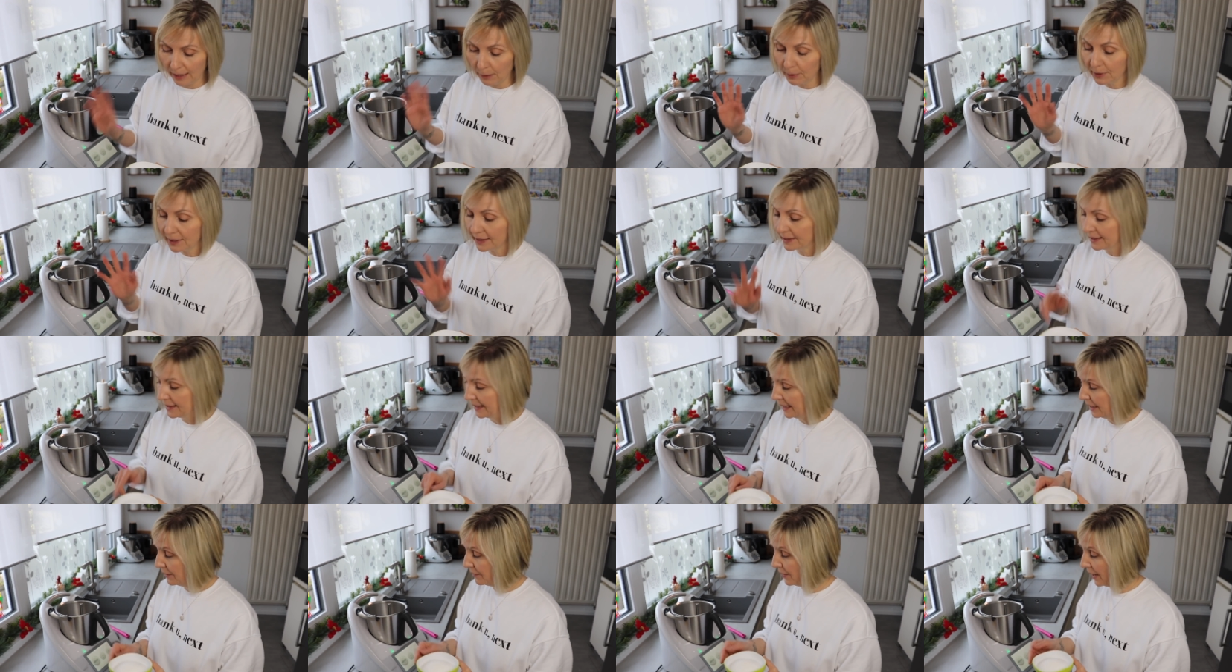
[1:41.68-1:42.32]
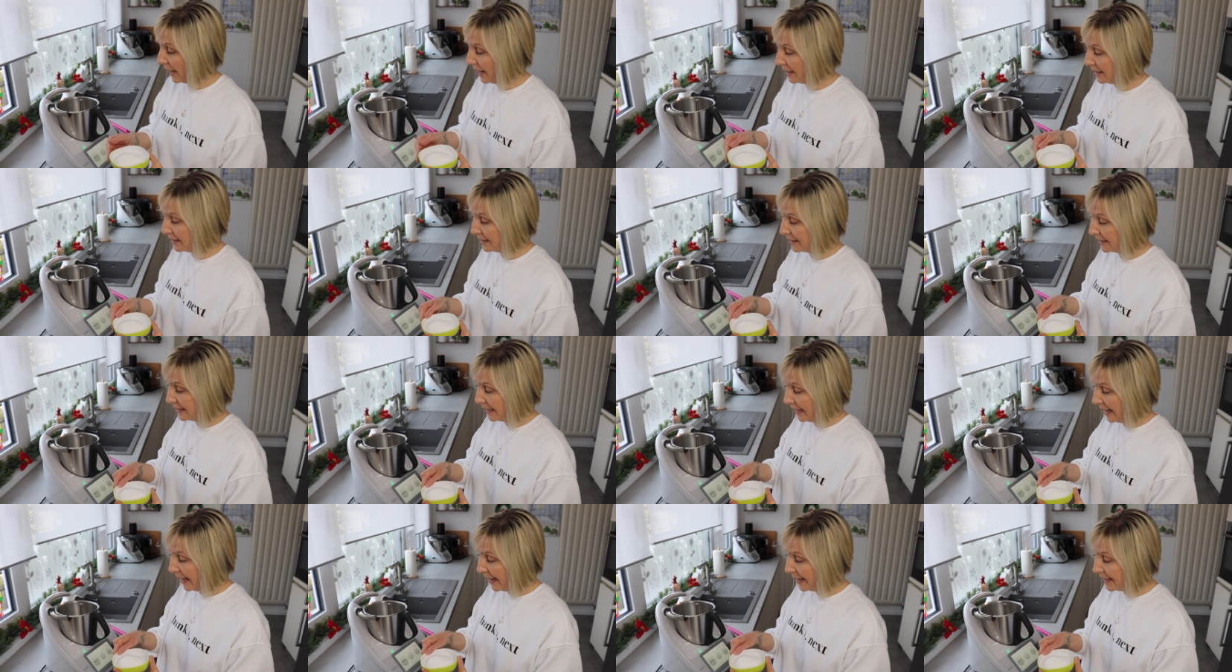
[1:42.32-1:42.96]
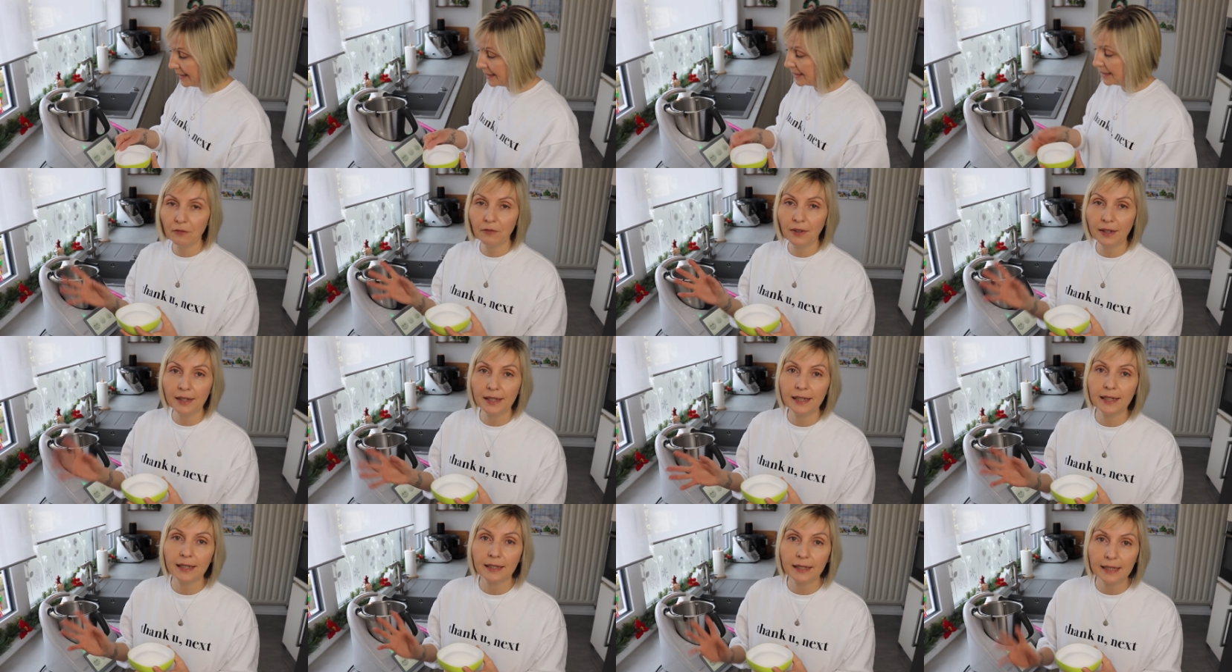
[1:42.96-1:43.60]
aber das sehen wir alles gleich.
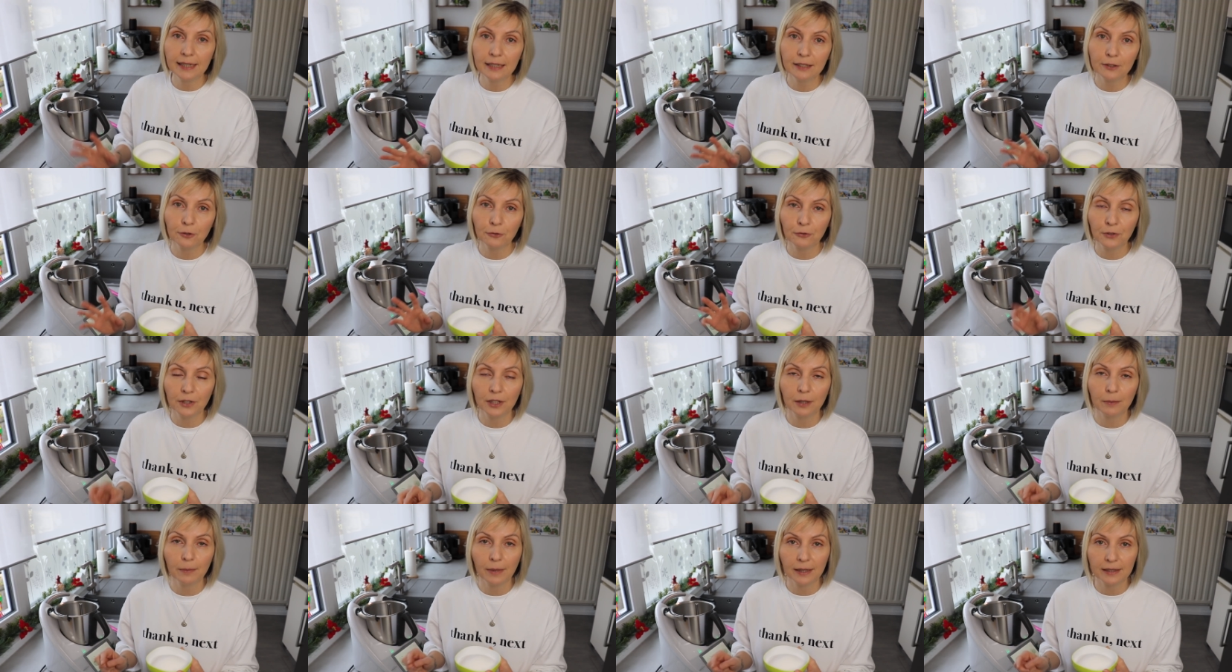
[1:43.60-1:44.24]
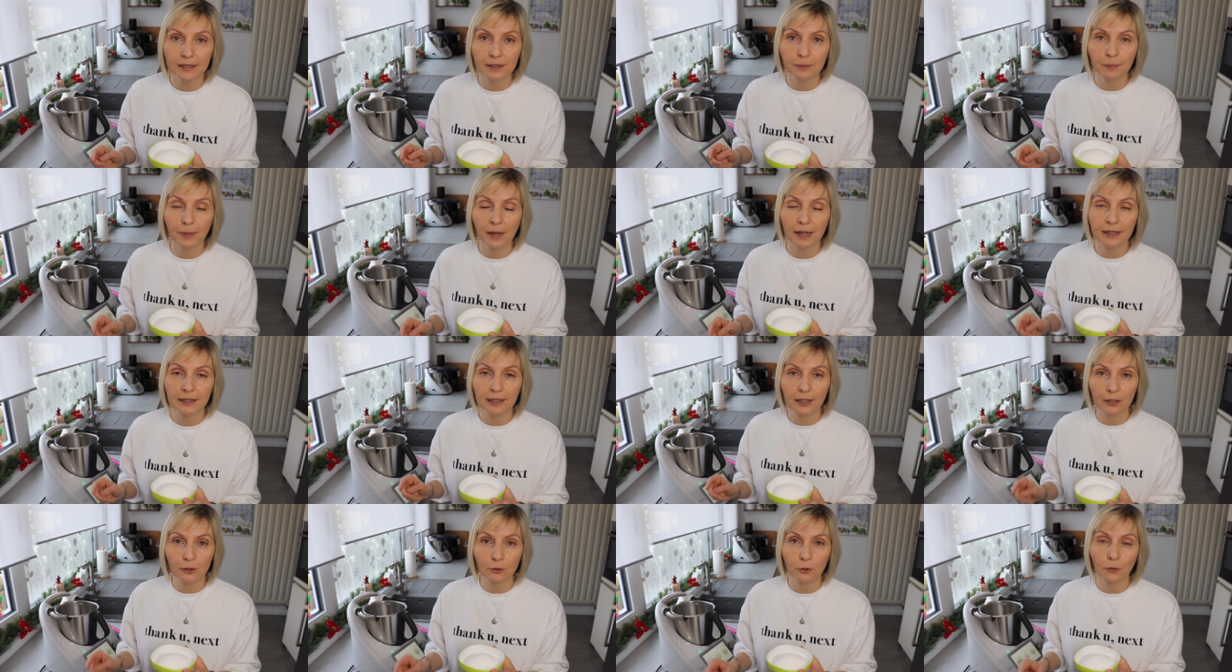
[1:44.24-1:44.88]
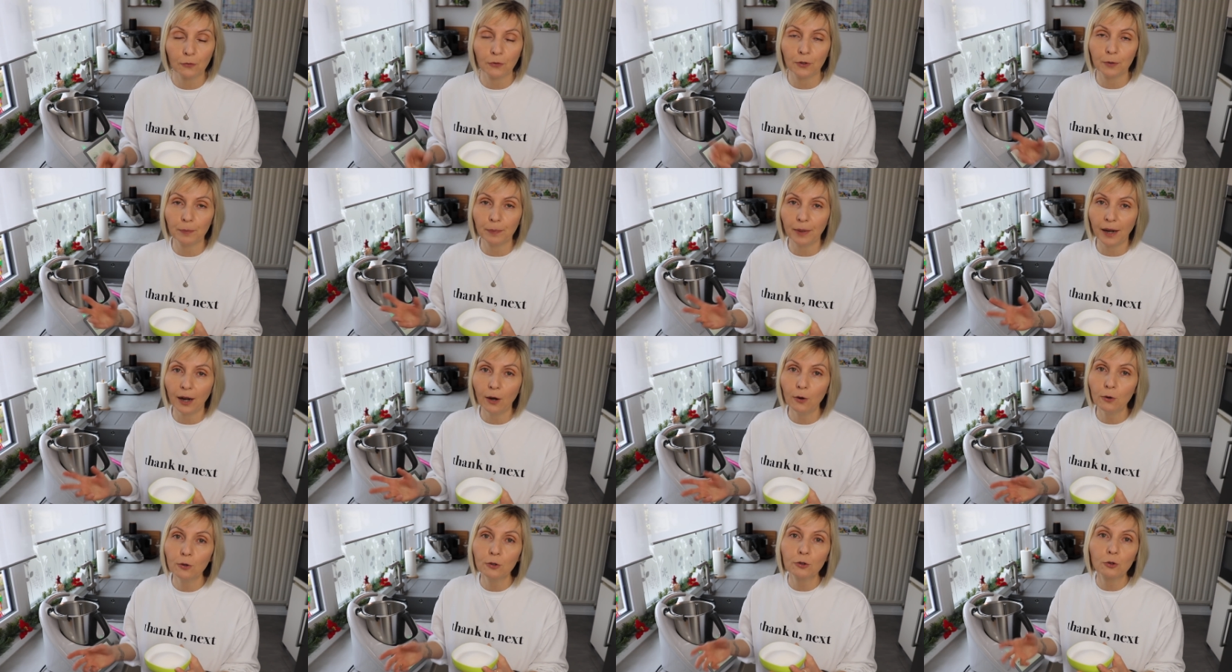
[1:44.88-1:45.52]
Wenn ihr nicht so viele Marzipankartoffeln
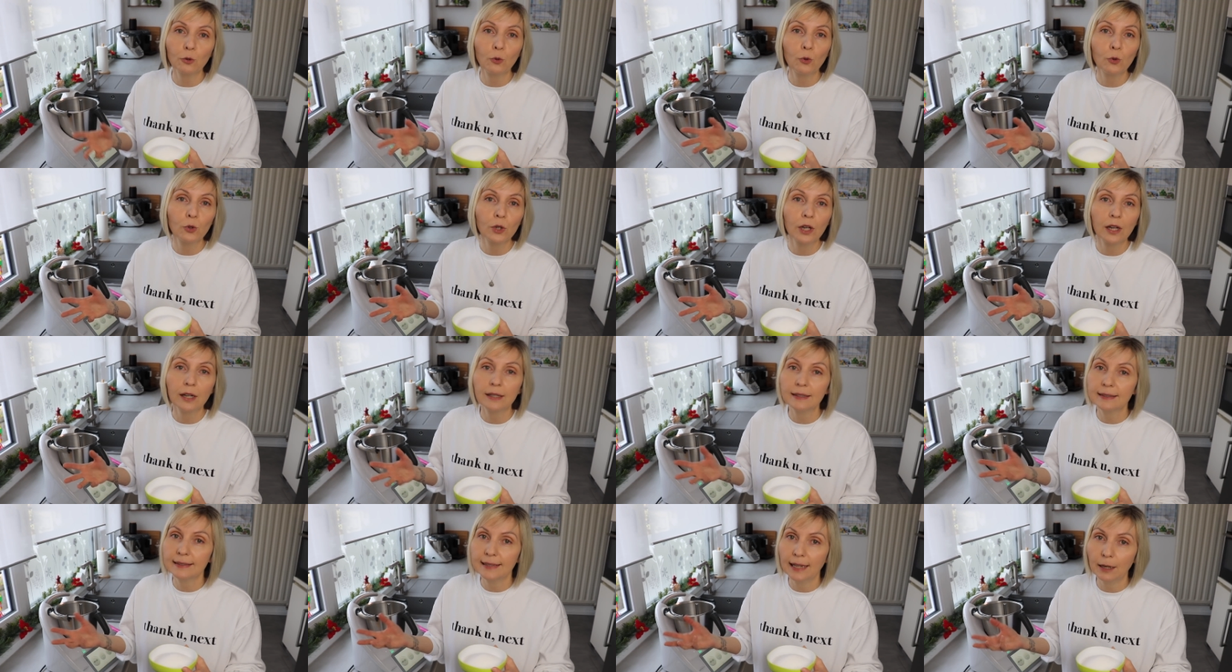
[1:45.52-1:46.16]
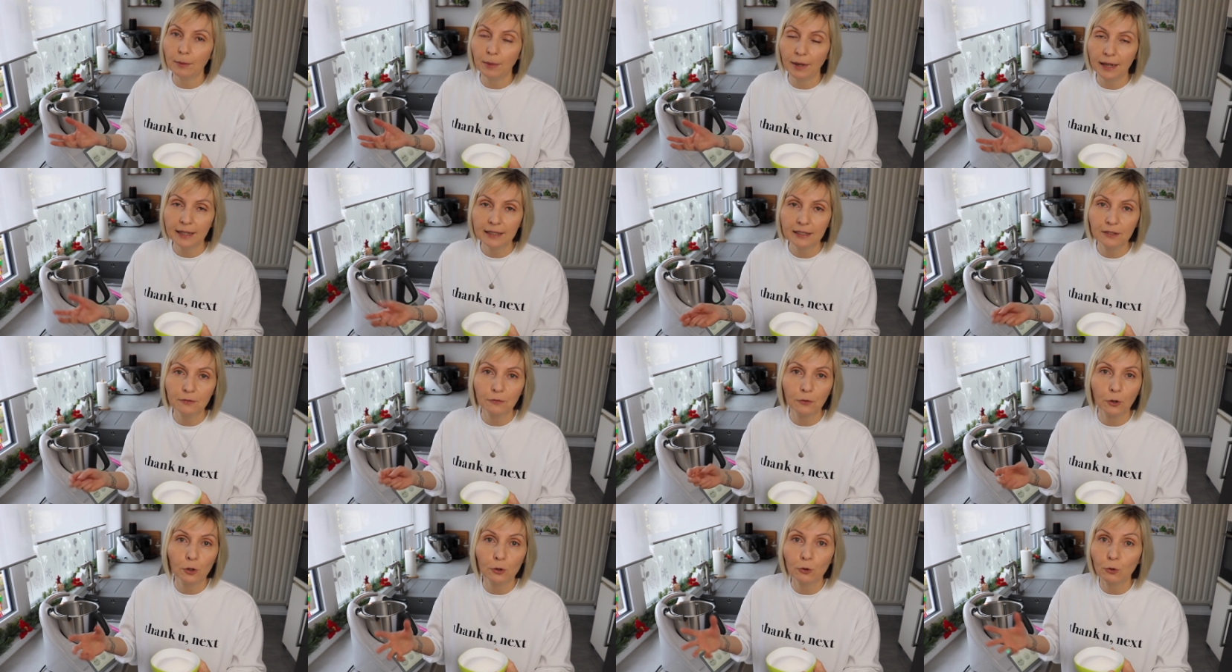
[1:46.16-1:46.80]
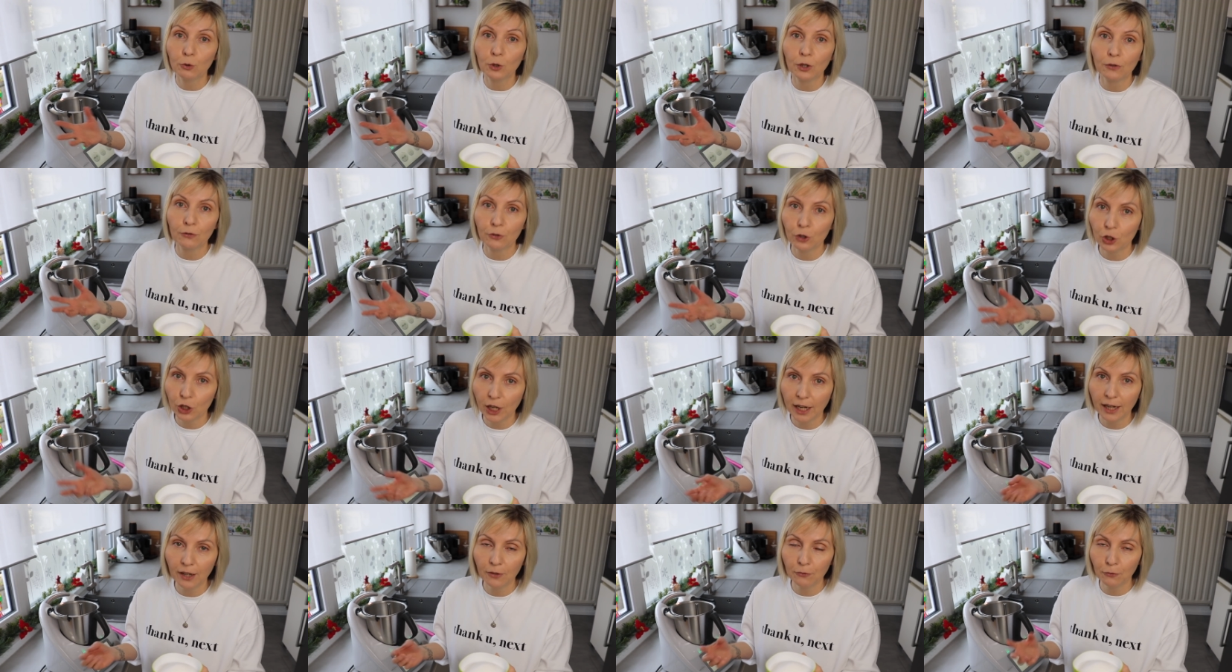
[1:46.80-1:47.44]
braucht oder selber essen wollt oder
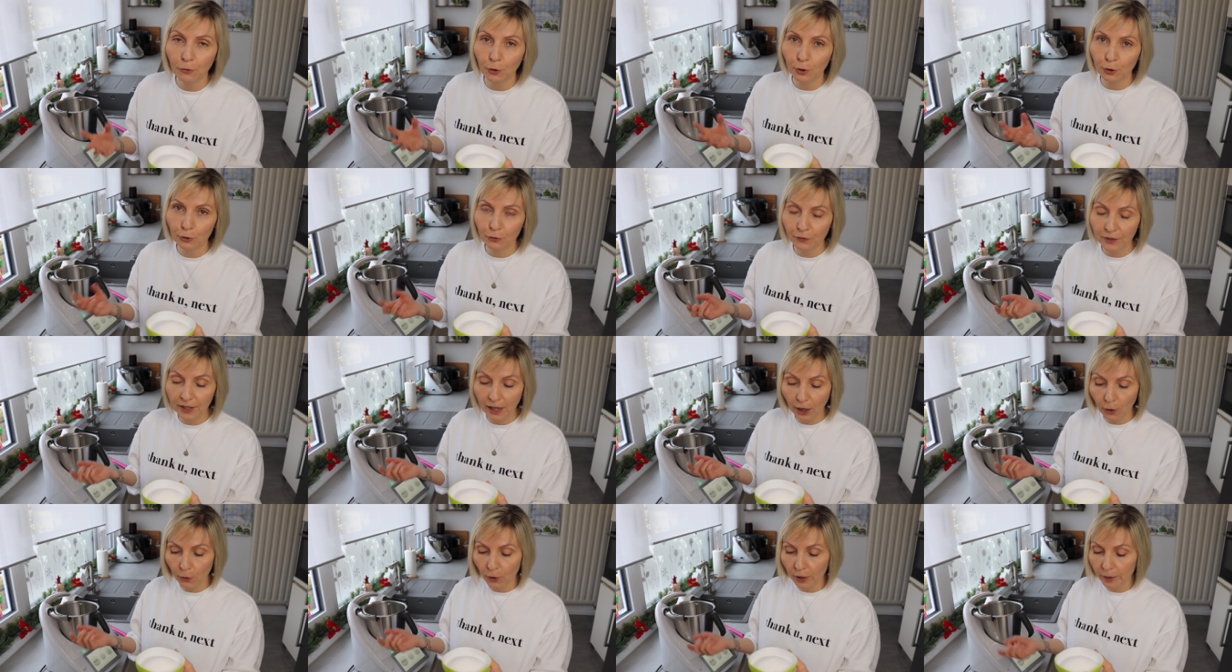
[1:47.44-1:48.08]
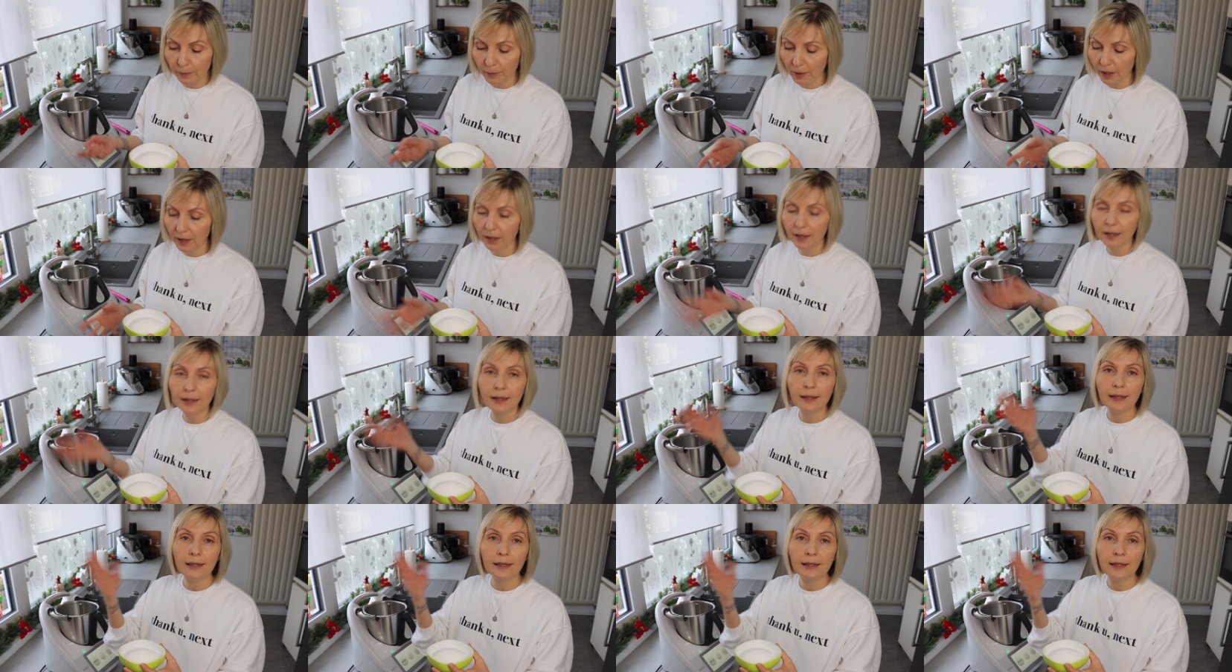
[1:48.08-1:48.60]
verschenken wollt, wie auch immer,